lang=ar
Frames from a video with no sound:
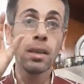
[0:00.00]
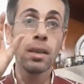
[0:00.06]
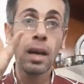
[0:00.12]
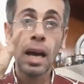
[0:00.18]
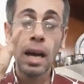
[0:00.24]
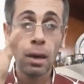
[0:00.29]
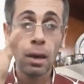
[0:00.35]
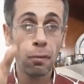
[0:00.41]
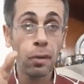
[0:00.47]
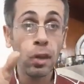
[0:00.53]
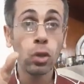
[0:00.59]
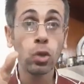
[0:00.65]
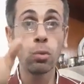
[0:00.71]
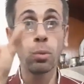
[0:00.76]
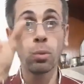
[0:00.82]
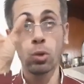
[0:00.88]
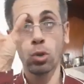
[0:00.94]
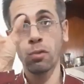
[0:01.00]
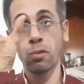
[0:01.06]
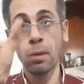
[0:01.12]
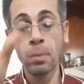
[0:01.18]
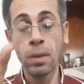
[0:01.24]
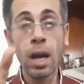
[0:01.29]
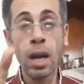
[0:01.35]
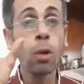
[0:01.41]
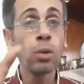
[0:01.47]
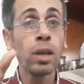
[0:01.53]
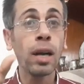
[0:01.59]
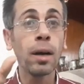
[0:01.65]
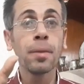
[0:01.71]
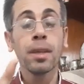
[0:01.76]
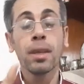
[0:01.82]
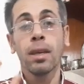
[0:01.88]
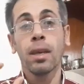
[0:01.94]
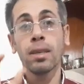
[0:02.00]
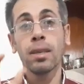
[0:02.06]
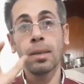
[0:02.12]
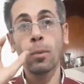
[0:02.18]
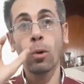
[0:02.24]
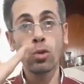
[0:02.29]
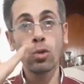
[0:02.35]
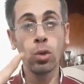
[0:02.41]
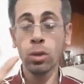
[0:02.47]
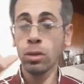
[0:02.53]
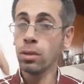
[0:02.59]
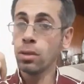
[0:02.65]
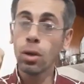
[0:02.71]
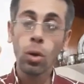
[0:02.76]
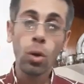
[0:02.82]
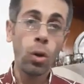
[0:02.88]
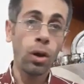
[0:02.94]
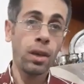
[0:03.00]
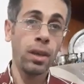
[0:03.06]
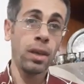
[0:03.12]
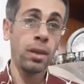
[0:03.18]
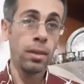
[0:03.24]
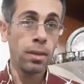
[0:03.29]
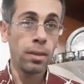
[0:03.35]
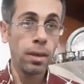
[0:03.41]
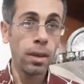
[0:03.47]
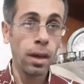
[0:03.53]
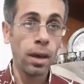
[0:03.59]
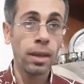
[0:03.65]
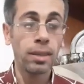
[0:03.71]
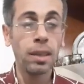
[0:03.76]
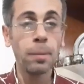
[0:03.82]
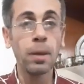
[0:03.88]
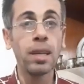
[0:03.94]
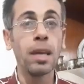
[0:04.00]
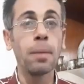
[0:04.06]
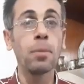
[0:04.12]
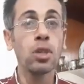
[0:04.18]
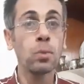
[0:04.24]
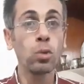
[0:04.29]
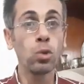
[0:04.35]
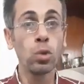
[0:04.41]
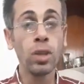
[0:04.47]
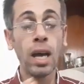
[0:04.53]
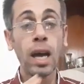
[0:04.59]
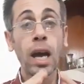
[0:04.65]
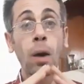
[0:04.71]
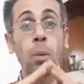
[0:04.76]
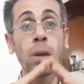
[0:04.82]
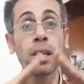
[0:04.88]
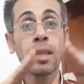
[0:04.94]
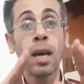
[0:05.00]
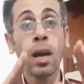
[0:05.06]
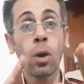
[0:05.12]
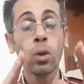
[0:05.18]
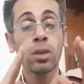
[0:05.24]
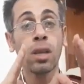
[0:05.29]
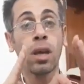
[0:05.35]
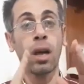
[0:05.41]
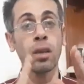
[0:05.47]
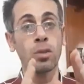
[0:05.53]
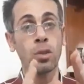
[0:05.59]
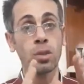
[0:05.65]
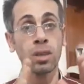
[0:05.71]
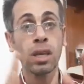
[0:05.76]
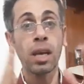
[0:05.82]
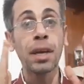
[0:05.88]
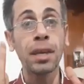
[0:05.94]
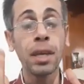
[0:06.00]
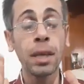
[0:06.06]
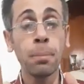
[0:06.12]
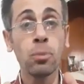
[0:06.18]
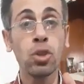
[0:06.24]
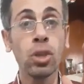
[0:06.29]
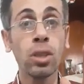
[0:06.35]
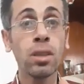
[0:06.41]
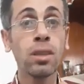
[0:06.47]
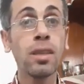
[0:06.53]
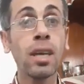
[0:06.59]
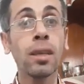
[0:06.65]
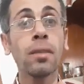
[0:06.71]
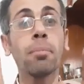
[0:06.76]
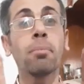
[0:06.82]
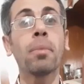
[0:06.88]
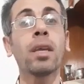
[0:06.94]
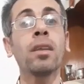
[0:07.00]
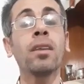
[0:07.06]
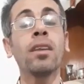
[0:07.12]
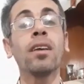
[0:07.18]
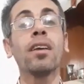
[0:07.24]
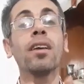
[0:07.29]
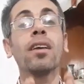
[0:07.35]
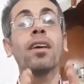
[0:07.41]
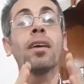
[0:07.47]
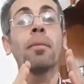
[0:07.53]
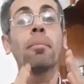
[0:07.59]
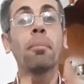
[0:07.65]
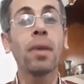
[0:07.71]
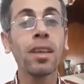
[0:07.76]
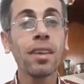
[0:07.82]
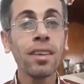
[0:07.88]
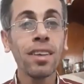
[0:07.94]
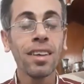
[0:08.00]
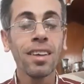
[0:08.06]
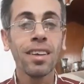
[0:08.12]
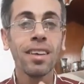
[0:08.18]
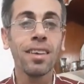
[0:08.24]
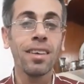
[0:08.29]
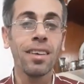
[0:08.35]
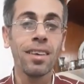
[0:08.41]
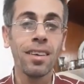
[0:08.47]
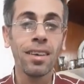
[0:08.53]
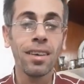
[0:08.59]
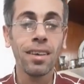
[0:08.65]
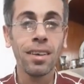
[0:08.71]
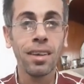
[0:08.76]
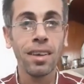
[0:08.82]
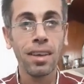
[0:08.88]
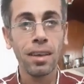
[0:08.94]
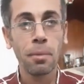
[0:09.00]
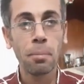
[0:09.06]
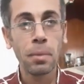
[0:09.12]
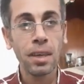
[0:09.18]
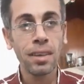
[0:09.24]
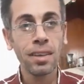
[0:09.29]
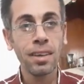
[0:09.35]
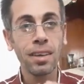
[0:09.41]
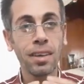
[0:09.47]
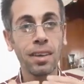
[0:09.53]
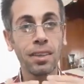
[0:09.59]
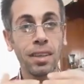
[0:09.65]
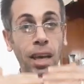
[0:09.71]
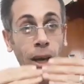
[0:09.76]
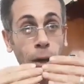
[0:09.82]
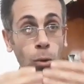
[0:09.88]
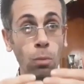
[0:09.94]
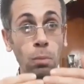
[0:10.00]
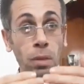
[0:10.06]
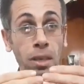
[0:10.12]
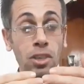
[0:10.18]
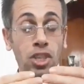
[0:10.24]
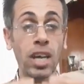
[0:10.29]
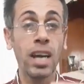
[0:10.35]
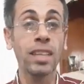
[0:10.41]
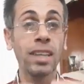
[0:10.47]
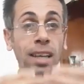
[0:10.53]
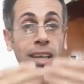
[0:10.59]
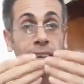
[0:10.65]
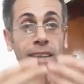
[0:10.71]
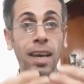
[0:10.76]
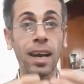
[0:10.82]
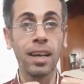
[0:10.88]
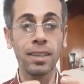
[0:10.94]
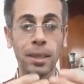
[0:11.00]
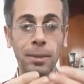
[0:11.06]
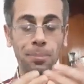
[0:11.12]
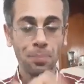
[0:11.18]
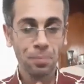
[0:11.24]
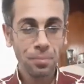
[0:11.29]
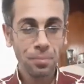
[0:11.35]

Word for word: حرفيته موجودة في المنحه او لا اذا موجود اوكي قدم عليه مش موجود حاول تأخذ تخصص قريب جدا من من آه، آه، من آه، من شهادتك اللي انت اخذها